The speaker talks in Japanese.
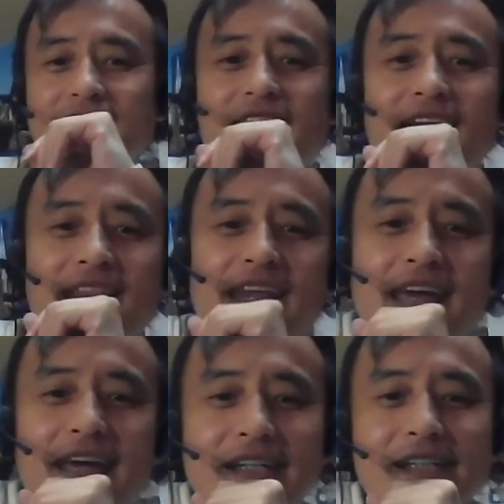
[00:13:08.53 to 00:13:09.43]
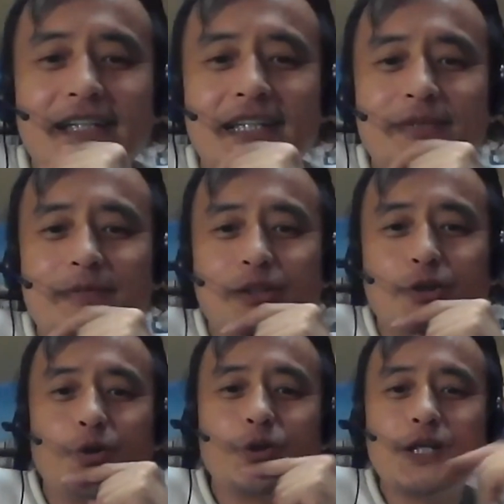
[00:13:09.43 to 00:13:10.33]
なんで、まあ、
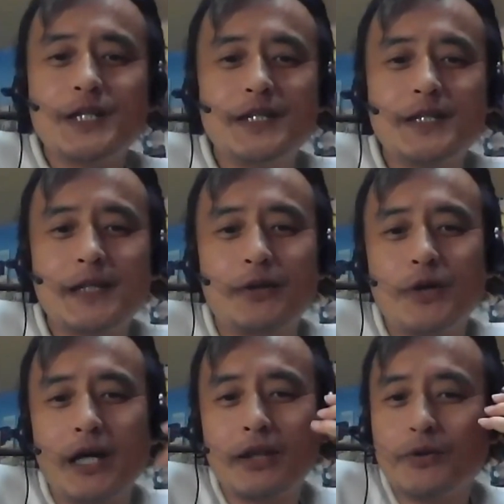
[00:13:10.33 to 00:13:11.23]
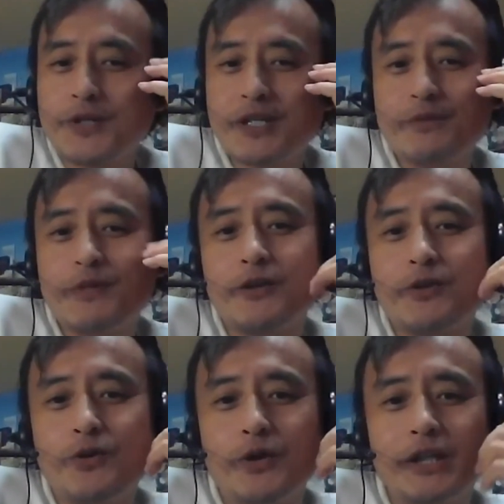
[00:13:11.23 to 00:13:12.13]
その本当に真実かどうかってことを突き詰めていく
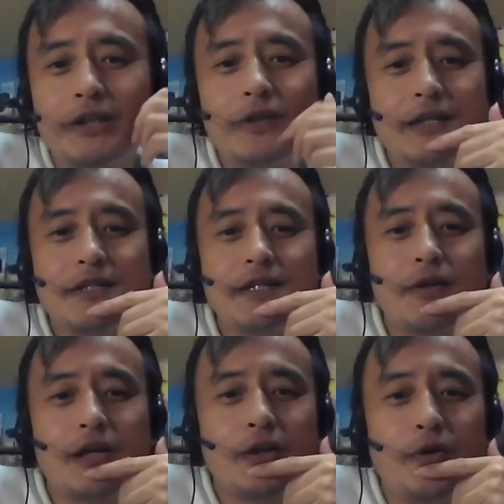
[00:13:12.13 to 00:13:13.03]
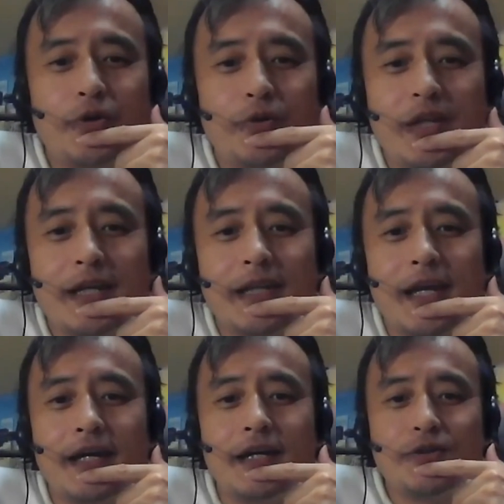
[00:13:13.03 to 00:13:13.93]
と、結局発信者の方を呼んでき
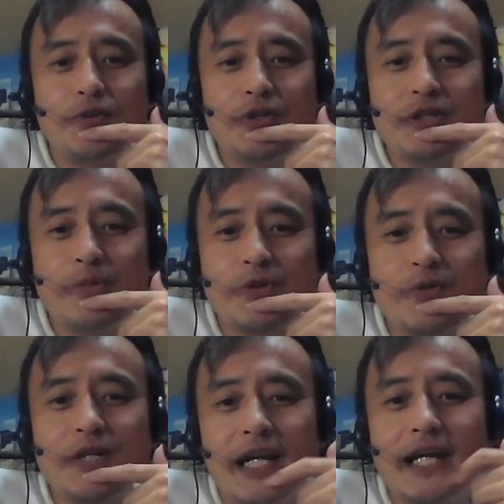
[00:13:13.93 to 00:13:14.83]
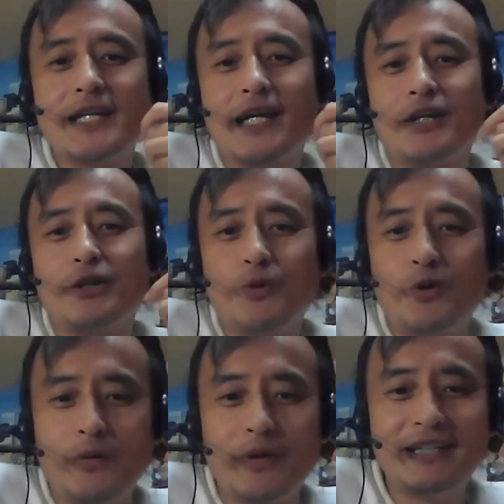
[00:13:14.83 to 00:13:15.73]
て、証人尋問するしかないんだけども、